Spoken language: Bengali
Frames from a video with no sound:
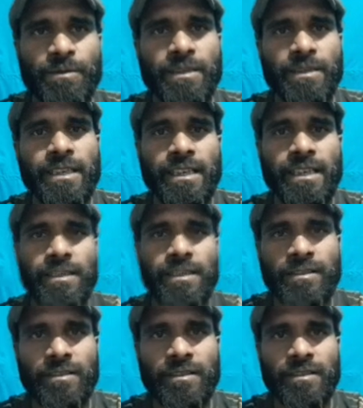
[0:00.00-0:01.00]
পর্বে এখন
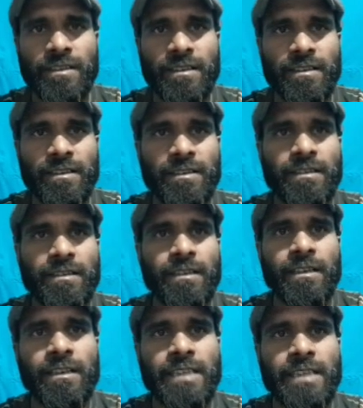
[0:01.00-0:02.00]

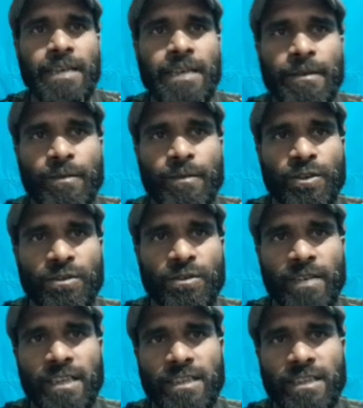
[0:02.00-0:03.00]
সাভার
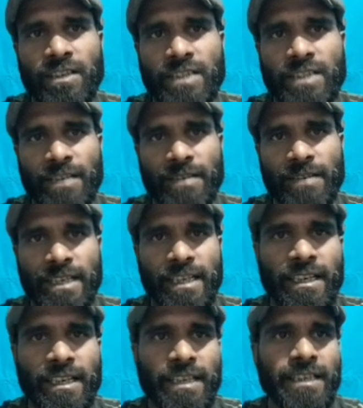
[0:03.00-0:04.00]
পৌরসভা কার্যালয় সাভার
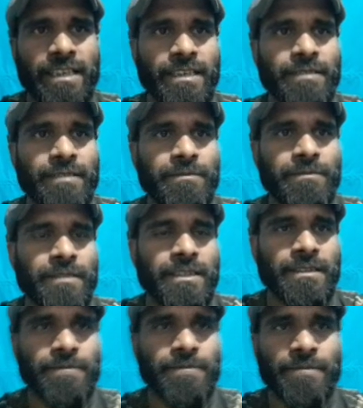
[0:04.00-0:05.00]
ঢাকা এখানে
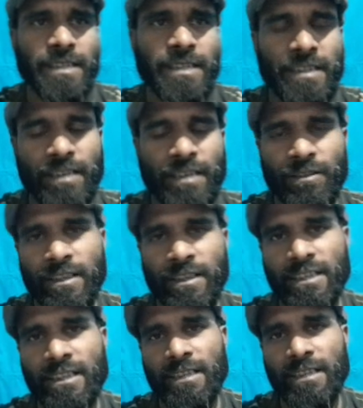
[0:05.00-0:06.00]

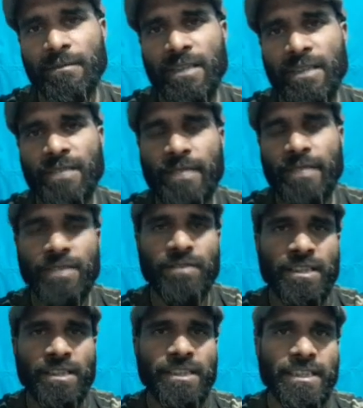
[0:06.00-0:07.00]
সার্কুলারটি দিয়েছে বিশ মার্চ দু
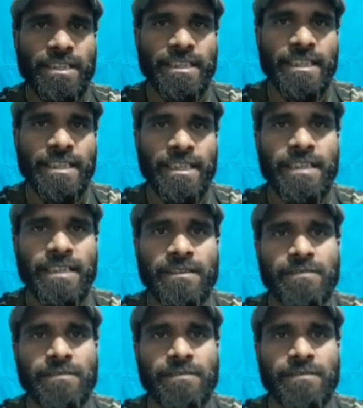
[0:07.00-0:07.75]
তারিখে